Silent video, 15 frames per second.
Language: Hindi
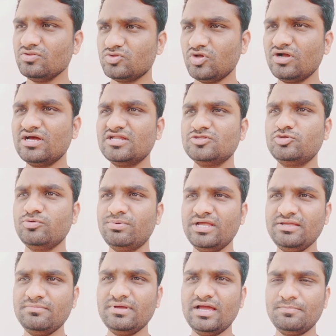तो अगर
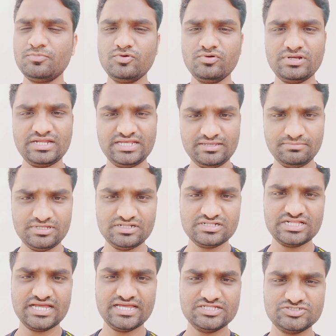दुबई में आपको नहीं
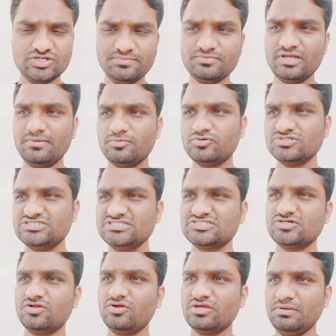मिलता है जॉब तो आप
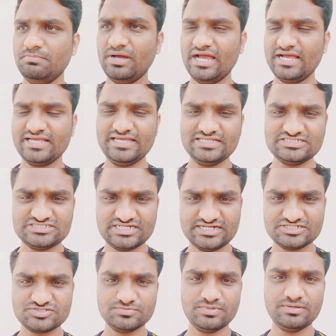कोशिश करो कि बाकी
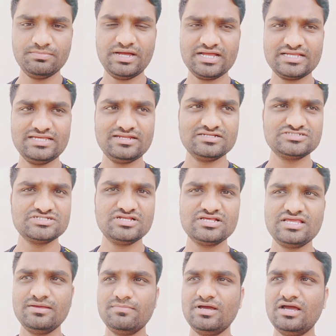स्टेट्स में बाकी रशल
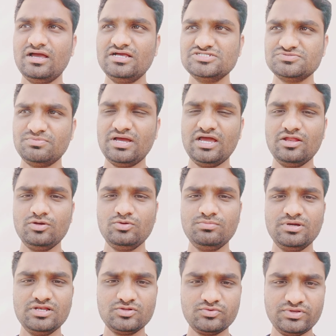खेमा अजमान
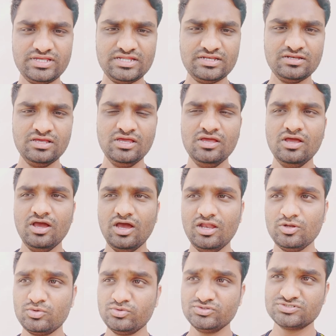उमल क्वीन
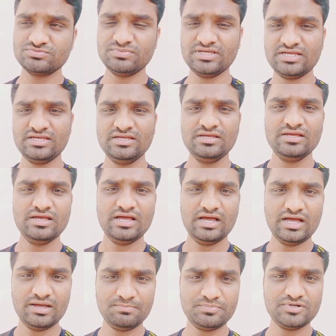अलकूज में
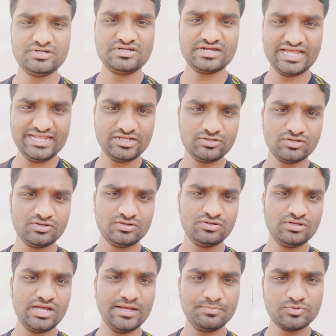आप ट्राई करो
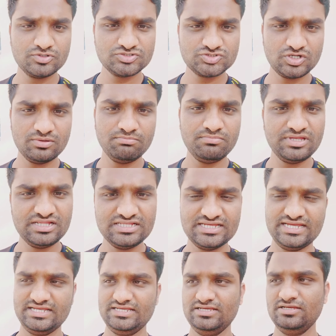आपको जॉब मिल
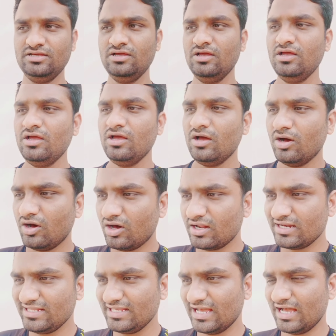जाएगी
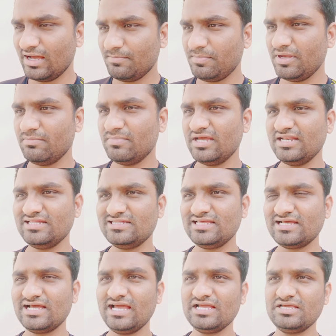और यहाँ पे मैंने
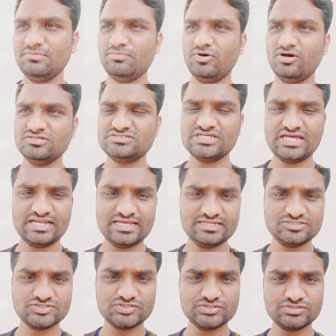देखा है कि बहुत
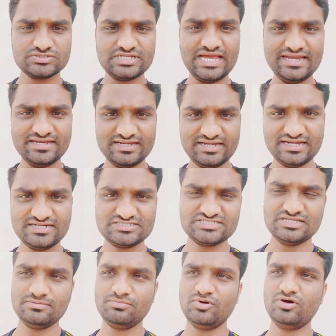सारे जो कैंडिडेट्स
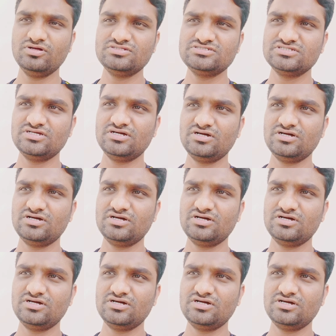हैं बहुत